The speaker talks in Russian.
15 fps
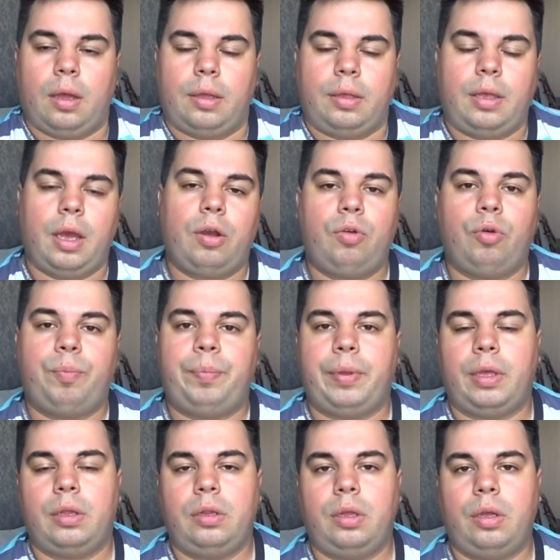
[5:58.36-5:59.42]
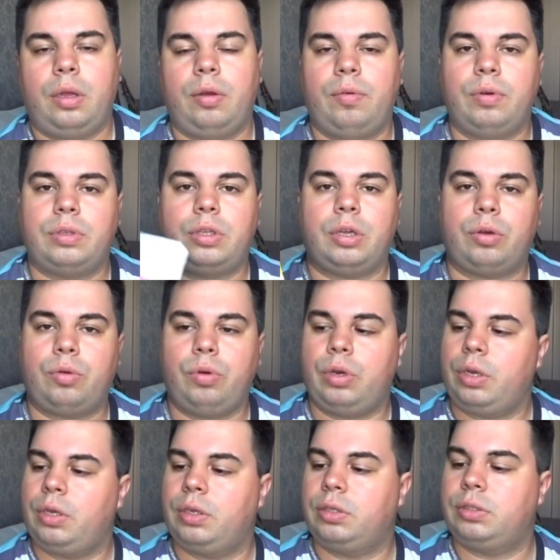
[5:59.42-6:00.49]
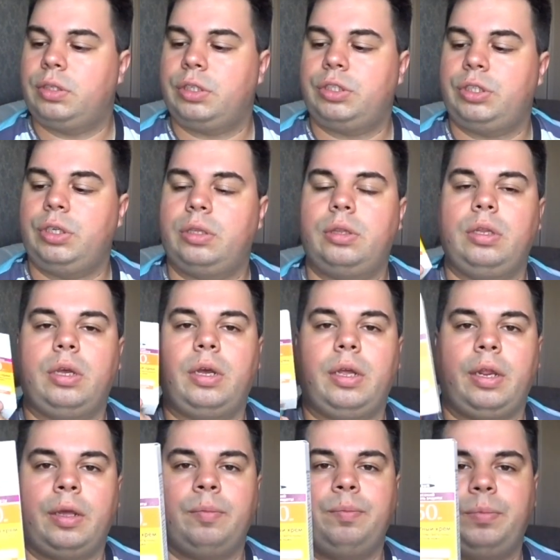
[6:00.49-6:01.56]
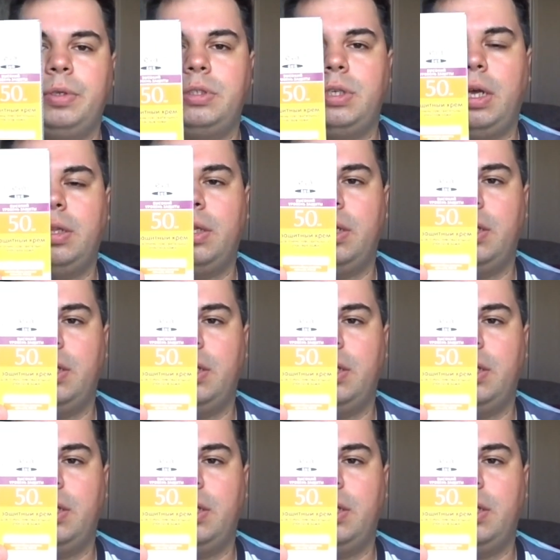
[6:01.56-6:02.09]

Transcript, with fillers: Я купил вот такой защитный крем 50